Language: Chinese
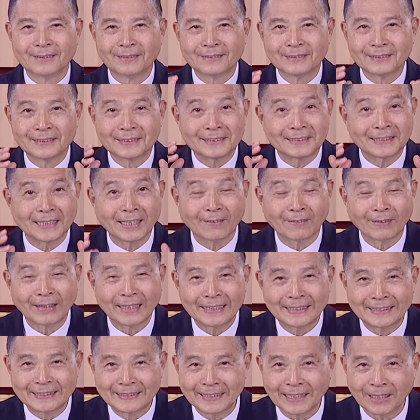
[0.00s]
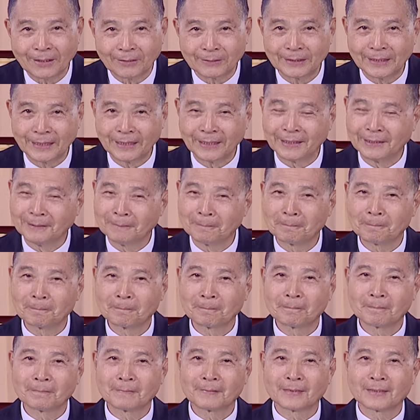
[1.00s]
小孩教育
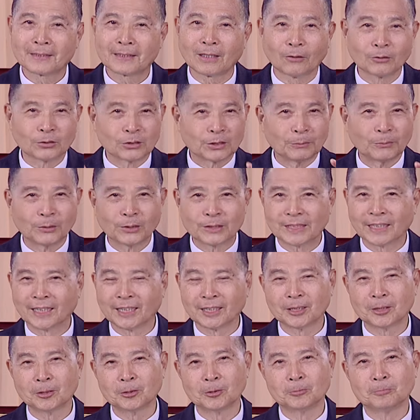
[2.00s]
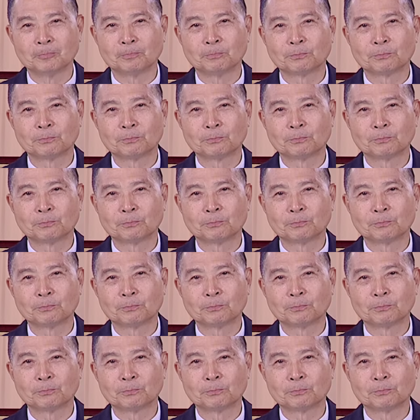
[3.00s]
到什么程度，